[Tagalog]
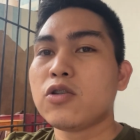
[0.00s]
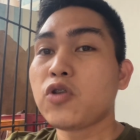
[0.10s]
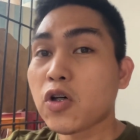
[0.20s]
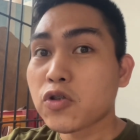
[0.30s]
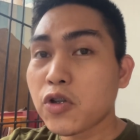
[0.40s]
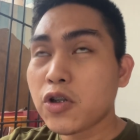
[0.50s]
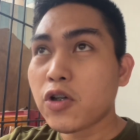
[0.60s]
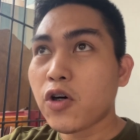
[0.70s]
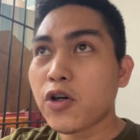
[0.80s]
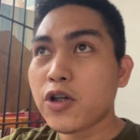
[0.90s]

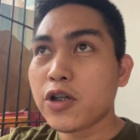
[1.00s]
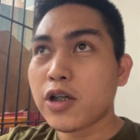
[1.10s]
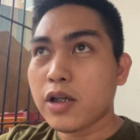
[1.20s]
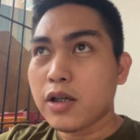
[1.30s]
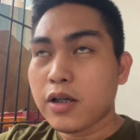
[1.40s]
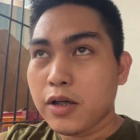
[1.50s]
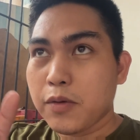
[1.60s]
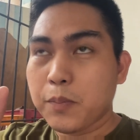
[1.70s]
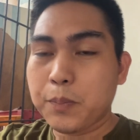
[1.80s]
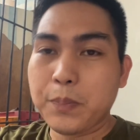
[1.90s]
Doctor or
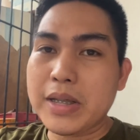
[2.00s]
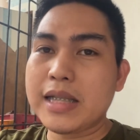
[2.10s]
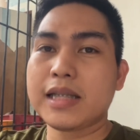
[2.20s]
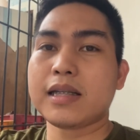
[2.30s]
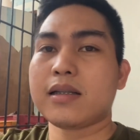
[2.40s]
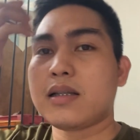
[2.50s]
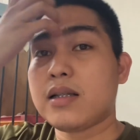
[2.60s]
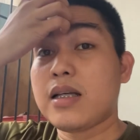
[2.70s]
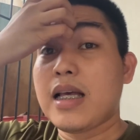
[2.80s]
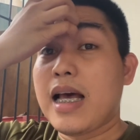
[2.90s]
priest
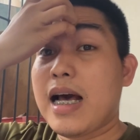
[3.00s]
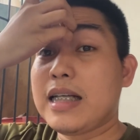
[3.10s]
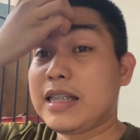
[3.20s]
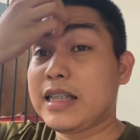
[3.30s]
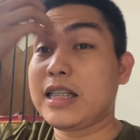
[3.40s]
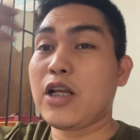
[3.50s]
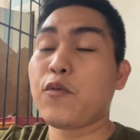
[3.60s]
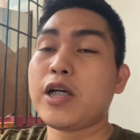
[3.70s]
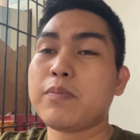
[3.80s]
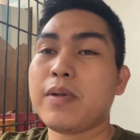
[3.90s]
as
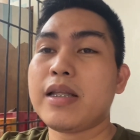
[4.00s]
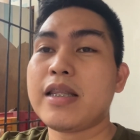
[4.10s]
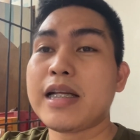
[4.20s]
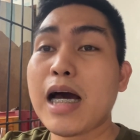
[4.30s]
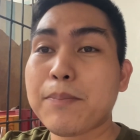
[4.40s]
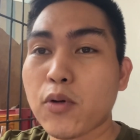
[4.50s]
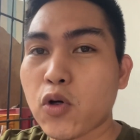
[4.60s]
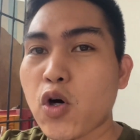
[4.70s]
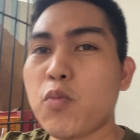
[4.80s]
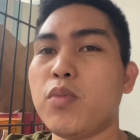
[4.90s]
required by the
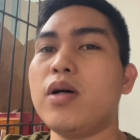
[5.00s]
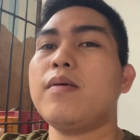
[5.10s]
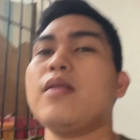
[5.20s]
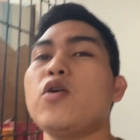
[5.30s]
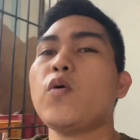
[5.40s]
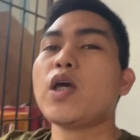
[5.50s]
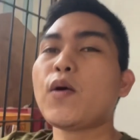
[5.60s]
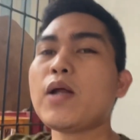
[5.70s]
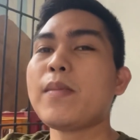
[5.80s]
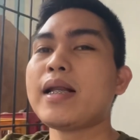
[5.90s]
NAPOLCOM. Kung
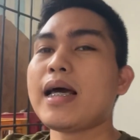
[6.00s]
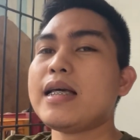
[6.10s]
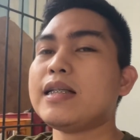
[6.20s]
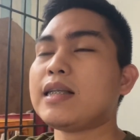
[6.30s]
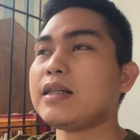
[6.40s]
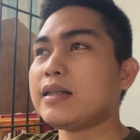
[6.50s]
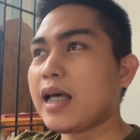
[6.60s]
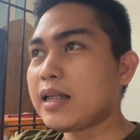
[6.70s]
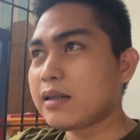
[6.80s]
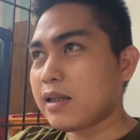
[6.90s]
ikaw naman ay isang
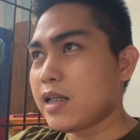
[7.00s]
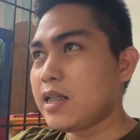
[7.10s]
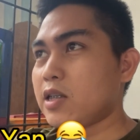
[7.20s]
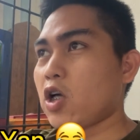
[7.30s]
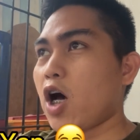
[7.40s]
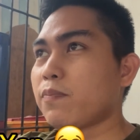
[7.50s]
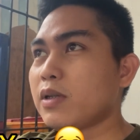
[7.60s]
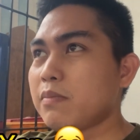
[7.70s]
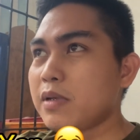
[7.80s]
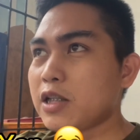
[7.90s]
dentist,
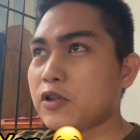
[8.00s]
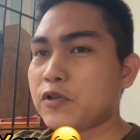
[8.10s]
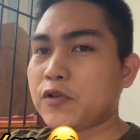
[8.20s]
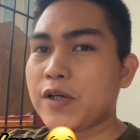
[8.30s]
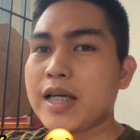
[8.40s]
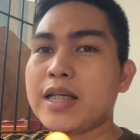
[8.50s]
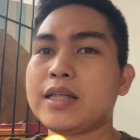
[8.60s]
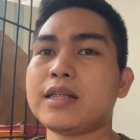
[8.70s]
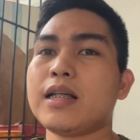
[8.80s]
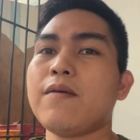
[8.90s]

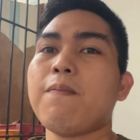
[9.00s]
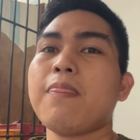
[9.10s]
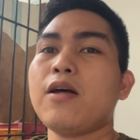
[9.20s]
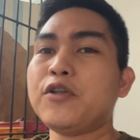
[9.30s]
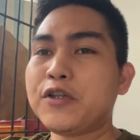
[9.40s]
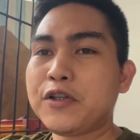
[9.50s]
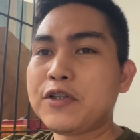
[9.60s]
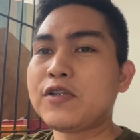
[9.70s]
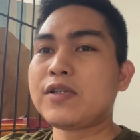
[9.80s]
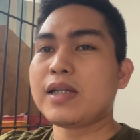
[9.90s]
optometrist,
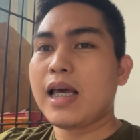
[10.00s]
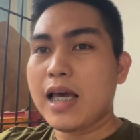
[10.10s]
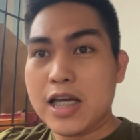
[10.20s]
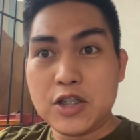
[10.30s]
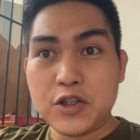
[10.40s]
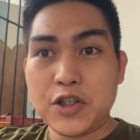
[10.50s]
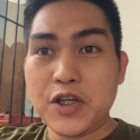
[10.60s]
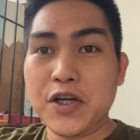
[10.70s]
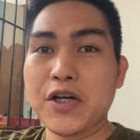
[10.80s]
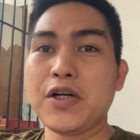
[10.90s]
nurse,
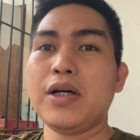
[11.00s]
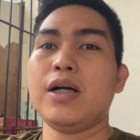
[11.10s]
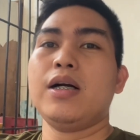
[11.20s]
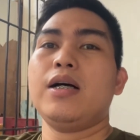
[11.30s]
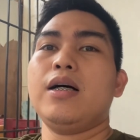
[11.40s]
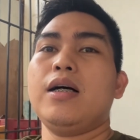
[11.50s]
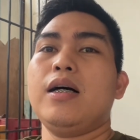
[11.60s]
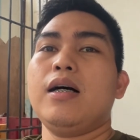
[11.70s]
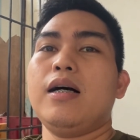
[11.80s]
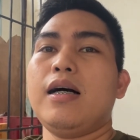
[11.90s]
engineer,
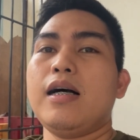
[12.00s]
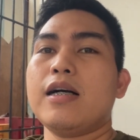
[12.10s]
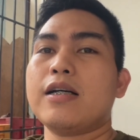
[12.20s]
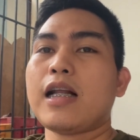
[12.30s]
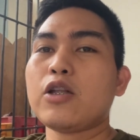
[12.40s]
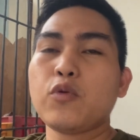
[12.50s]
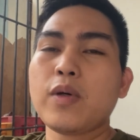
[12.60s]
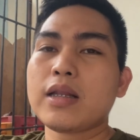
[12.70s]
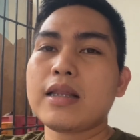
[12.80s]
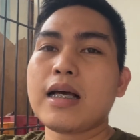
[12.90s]
uh,
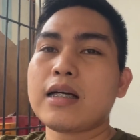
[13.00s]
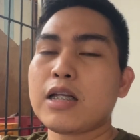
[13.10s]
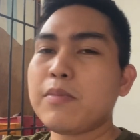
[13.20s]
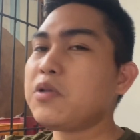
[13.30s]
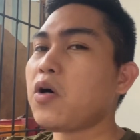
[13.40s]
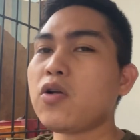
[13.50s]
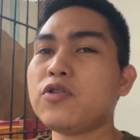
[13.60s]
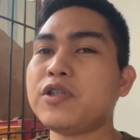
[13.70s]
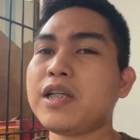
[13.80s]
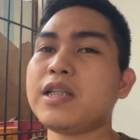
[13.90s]
graduate ng
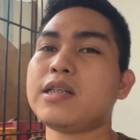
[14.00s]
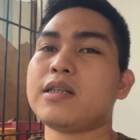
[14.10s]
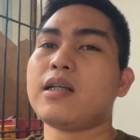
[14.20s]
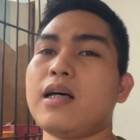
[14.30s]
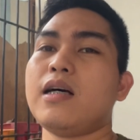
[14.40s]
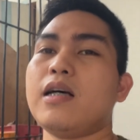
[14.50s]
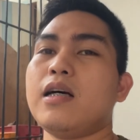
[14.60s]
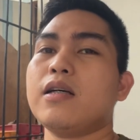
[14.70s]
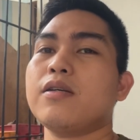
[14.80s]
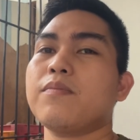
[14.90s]
criminologist,
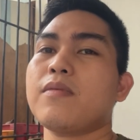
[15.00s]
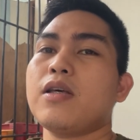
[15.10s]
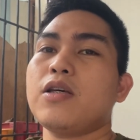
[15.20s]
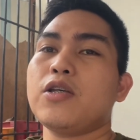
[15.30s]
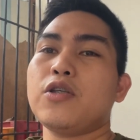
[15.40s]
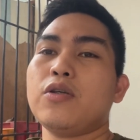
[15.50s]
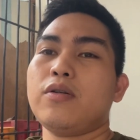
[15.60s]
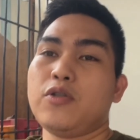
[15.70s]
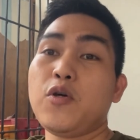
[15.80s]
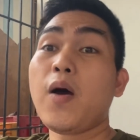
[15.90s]
uh,
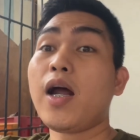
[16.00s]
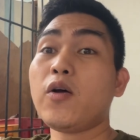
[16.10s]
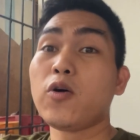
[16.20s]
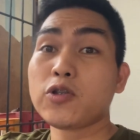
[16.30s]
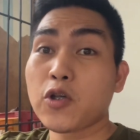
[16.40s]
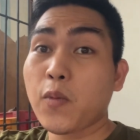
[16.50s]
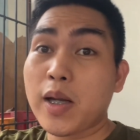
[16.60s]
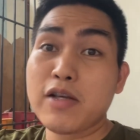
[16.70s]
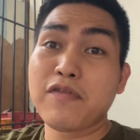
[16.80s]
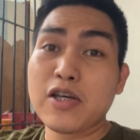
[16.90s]
you are also
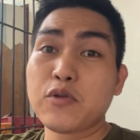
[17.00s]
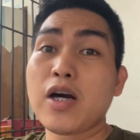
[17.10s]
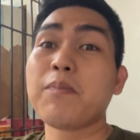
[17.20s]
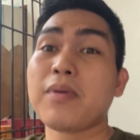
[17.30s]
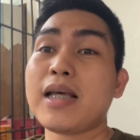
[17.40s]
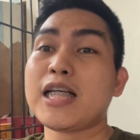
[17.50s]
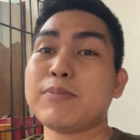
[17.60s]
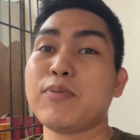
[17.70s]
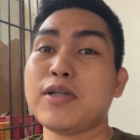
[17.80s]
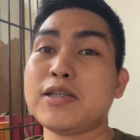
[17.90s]
qualified to apply as
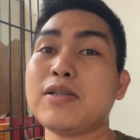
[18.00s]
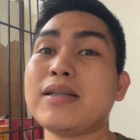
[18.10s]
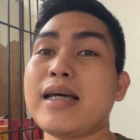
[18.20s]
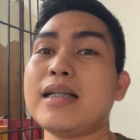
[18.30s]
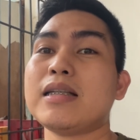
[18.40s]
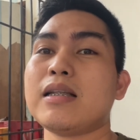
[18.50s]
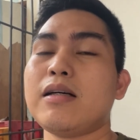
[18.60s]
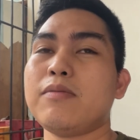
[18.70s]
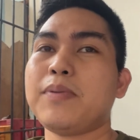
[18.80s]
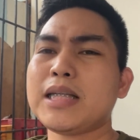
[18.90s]
police lieutenant.
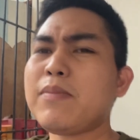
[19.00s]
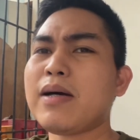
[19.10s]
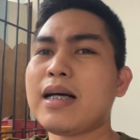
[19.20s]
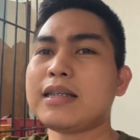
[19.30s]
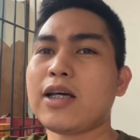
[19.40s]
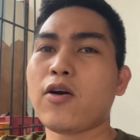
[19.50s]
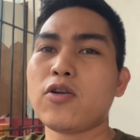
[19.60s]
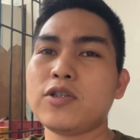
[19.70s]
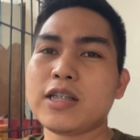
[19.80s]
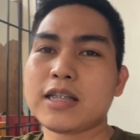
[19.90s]
Pati mga
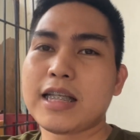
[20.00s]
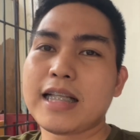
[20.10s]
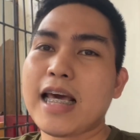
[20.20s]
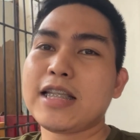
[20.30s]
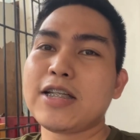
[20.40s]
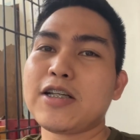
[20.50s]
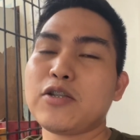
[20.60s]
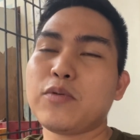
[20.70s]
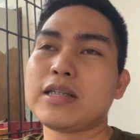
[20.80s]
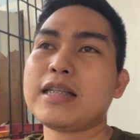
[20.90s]
psychologist and IT
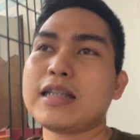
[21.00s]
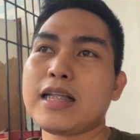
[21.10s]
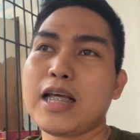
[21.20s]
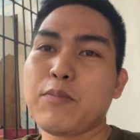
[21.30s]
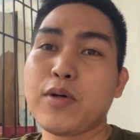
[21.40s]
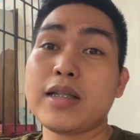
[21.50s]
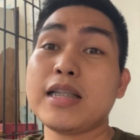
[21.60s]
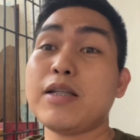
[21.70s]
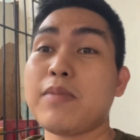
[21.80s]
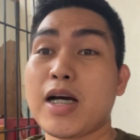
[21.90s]
graduates natin ay pwede
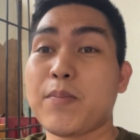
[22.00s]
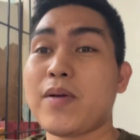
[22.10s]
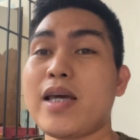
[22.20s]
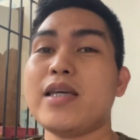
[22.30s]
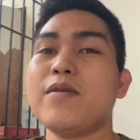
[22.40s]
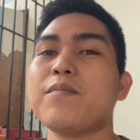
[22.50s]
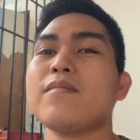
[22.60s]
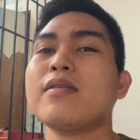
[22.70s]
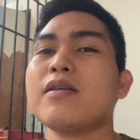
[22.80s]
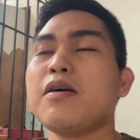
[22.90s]
din mag-apply.
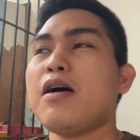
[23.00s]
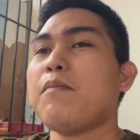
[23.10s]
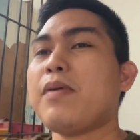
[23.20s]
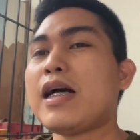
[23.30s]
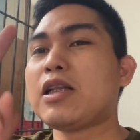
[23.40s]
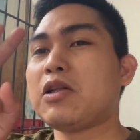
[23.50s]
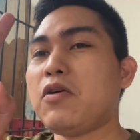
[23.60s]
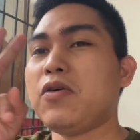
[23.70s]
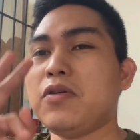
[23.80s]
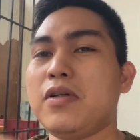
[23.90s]

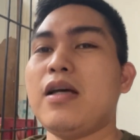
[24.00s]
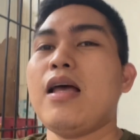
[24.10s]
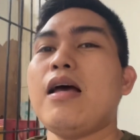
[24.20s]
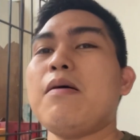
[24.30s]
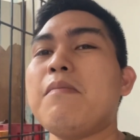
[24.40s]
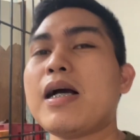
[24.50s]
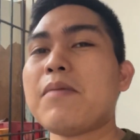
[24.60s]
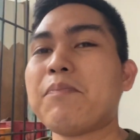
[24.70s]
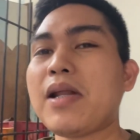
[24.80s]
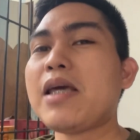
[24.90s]
Pangatlo,
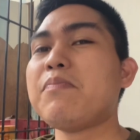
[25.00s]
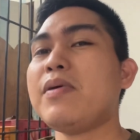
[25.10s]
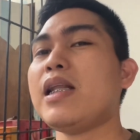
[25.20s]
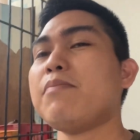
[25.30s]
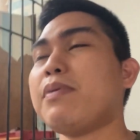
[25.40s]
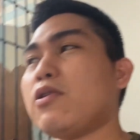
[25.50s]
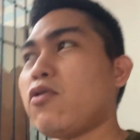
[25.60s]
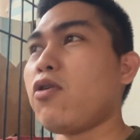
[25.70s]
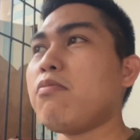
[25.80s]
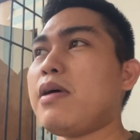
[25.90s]
mag-apply bilang
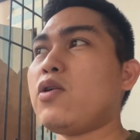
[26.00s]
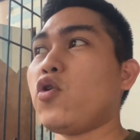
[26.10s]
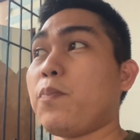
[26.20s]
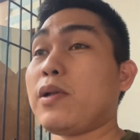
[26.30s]
patrolman o